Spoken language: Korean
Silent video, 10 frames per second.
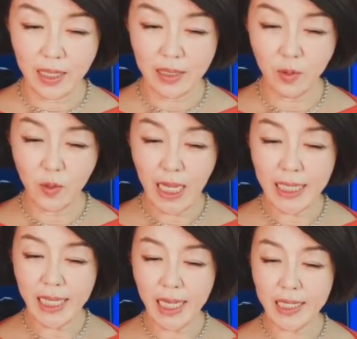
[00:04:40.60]
그리고
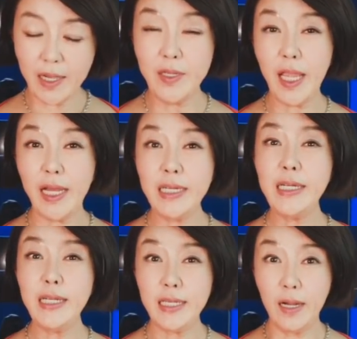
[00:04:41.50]
상대의
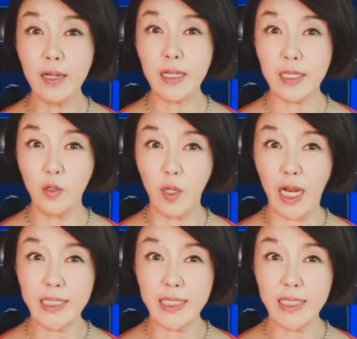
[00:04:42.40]
견해를 역이용해라.